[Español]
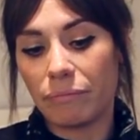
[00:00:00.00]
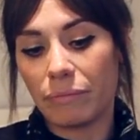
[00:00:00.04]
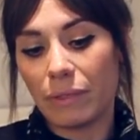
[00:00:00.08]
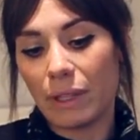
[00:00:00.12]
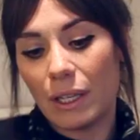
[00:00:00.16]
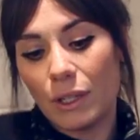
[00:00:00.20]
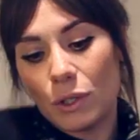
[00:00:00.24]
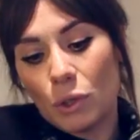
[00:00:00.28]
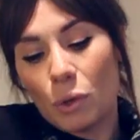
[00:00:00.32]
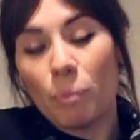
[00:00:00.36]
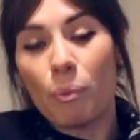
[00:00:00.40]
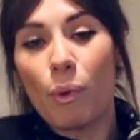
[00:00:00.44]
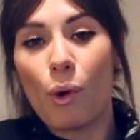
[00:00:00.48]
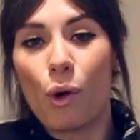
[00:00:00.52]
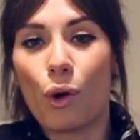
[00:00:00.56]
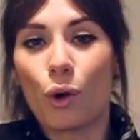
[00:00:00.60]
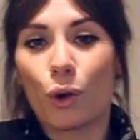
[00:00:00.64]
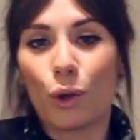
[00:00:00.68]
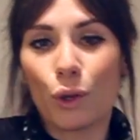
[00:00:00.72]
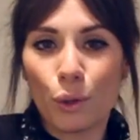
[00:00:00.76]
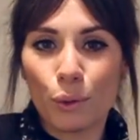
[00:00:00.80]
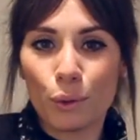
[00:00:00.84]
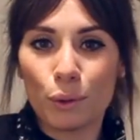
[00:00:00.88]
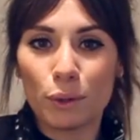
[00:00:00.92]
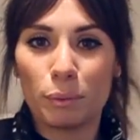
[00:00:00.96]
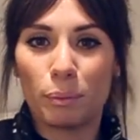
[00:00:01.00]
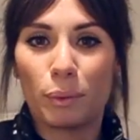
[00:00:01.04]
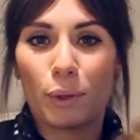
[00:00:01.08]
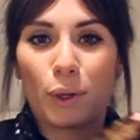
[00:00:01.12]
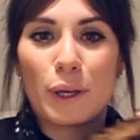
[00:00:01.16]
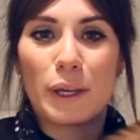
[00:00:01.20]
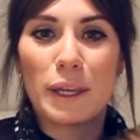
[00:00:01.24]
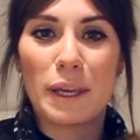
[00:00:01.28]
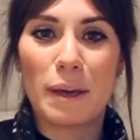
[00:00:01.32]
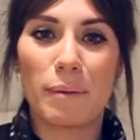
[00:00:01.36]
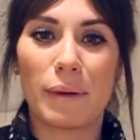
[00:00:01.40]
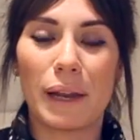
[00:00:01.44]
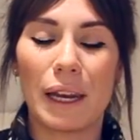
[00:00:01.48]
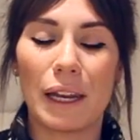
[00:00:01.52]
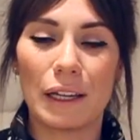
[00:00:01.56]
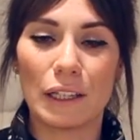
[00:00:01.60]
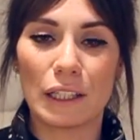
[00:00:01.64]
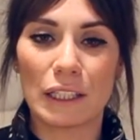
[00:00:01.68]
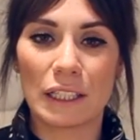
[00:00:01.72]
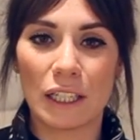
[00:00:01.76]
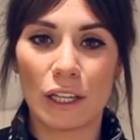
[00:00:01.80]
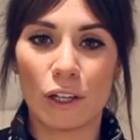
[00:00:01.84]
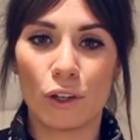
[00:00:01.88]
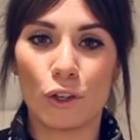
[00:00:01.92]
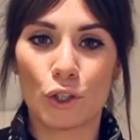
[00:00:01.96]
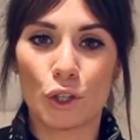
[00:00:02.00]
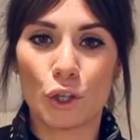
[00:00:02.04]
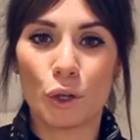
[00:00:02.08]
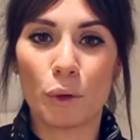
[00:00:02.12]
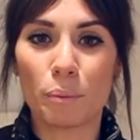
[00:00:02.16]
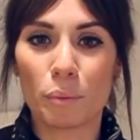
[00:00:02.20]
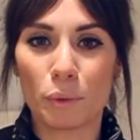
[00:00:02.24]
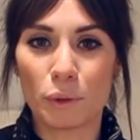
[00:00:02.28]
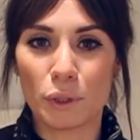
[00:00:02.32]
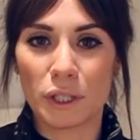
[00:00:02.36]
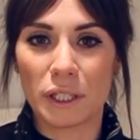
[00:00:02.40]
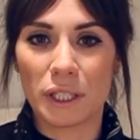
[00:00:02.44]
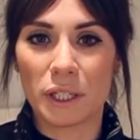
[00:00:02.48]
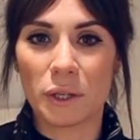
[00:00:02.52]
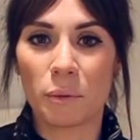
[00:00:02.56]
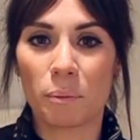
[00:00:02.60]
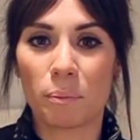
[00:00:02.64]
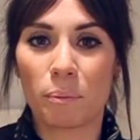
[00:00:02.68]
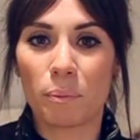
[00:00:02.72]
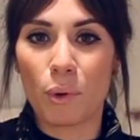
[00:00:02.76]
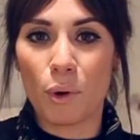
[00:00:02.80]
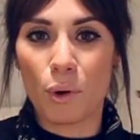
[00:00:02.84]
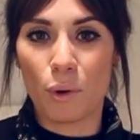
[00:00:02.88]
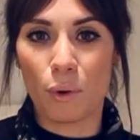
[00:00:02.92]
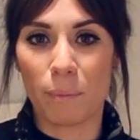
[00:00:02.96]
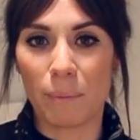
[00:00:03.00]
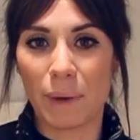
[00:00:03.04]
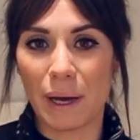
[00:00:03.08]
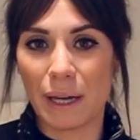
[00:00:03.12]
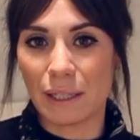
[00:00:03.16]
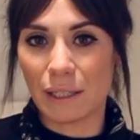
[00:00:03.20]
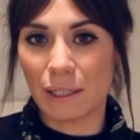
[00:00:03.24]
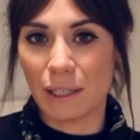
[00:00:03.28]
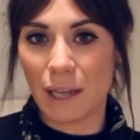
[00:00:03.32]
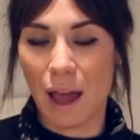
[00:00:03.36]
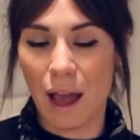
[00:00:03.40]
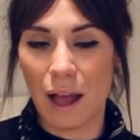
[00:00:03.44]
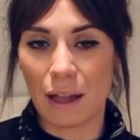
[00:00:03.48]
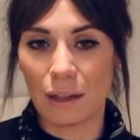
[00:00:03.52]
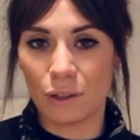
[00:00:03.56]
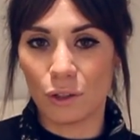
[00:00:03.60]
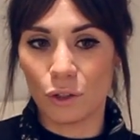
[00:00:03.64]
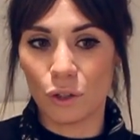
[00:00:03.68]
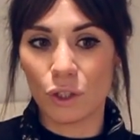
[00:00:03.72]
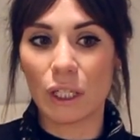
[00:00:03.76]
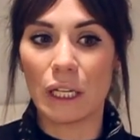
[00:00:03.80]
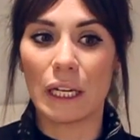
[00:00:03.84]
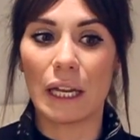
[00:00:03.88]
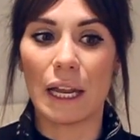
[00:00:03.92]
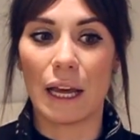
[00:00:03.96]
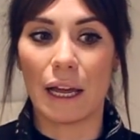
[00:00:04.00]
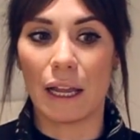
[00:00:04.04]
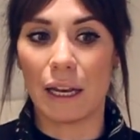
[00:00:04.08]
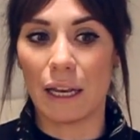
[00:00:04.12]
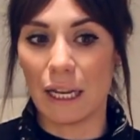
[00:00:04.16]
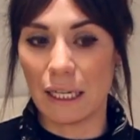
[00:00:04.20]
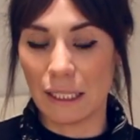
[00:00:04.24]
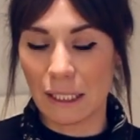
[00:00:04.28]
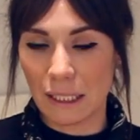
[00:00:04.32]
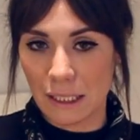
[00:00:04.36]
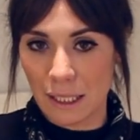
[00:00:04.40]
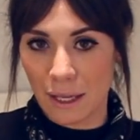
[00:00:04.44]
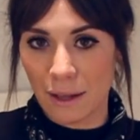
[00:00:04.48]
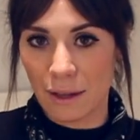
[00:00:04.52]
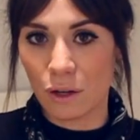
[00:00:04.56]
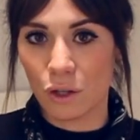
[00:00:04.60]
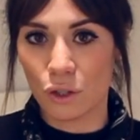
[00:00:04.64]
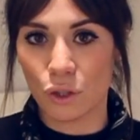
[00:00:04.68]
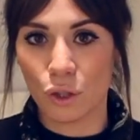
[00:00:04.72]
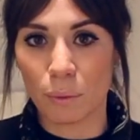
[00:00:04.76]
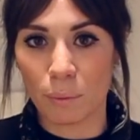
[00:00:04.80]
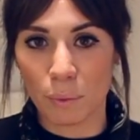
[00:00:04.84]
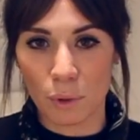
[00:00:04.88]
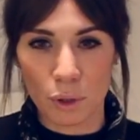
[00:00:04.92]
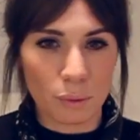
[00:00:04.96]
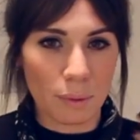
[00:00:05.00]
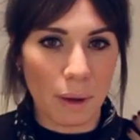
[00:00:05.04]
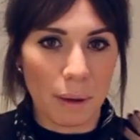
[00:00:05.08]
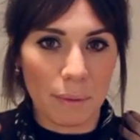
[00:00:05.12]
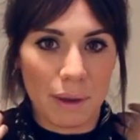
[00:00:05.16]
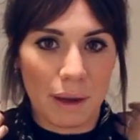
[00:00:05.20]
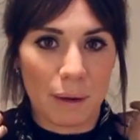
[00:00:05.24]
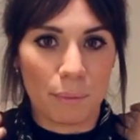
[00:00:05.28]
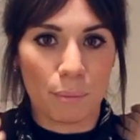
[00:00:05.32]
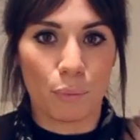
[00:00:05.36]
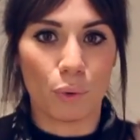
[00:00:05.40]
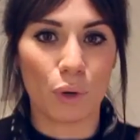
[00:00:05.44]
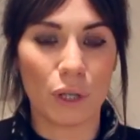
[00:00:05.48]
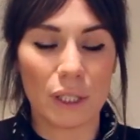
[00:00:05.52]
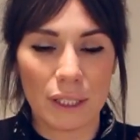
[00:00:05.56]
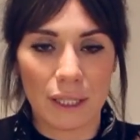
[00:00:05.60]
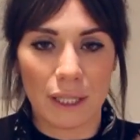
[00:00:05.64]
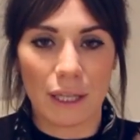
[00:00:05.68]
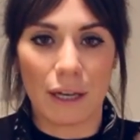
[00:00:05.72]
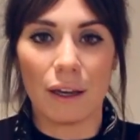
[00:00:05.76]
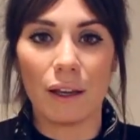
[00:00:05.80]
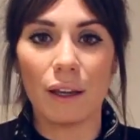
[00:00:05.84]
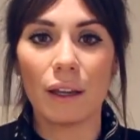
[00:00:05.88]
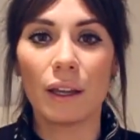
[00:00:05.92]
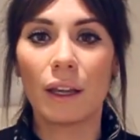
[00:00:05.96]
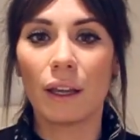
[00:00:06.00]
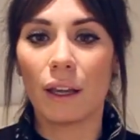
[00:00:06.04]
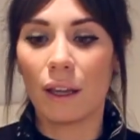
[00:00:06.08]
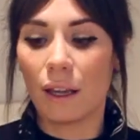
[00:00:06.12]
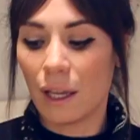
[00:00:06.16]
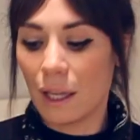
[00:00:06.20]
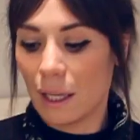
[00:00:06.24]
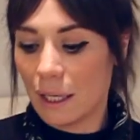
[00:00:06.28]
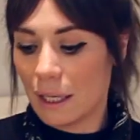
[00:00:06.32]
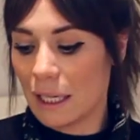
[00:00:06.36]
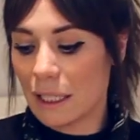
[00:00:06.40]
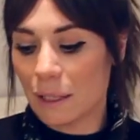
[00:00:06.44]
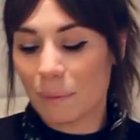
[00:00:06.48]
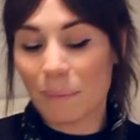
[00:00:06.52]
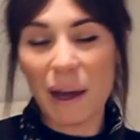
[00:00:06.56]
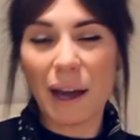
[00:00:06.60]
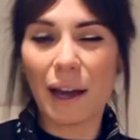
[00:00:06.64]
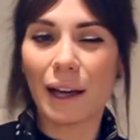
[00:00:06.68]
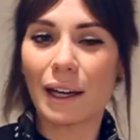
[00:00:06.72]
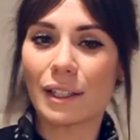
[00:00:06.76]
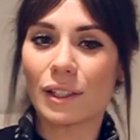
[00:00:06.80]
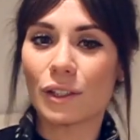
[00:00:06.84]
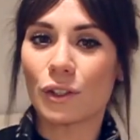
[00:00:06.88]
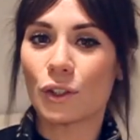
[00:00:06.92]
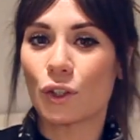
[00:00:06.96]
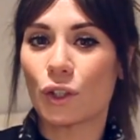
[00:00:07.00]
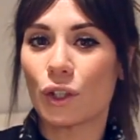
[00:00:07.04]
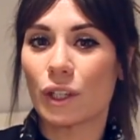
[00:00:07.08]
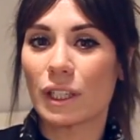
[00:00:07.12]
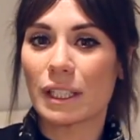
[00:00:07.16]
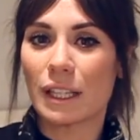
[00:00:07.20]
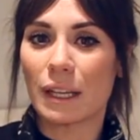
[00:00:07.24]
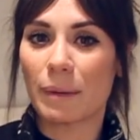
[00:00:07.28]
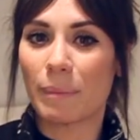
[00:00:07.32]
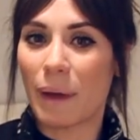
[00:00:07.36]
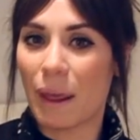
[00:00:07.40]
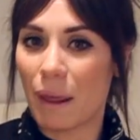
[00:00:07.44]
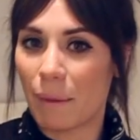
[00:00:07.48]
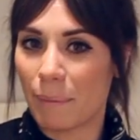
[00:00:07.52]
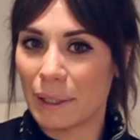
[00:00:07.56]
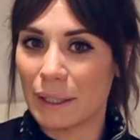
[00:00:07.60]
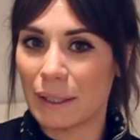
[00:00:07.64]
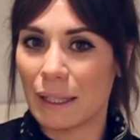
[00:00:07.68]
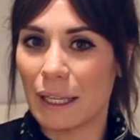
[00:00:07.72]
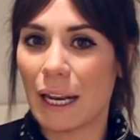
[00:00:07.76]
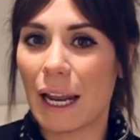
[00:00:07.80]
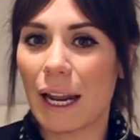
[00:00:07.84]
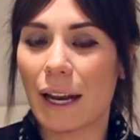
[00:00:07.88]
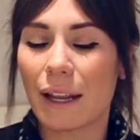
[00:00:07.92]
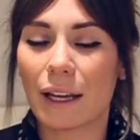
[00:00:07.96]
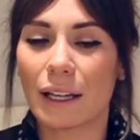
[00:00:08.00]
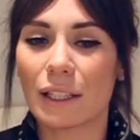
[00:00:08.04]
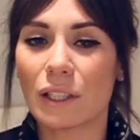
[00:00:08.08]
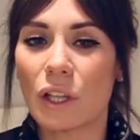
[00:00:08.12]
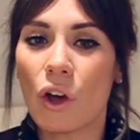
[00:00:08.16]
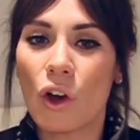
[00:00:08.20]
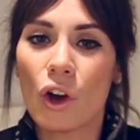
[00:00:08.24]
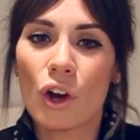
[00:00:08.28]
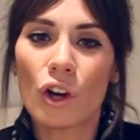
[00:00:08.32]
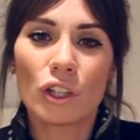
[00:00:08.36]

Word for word: es un poco cute porque lleva los hombros así un poco más altos y la, sisa de los hombros va bien puesta las mangas no son extremadamente largas,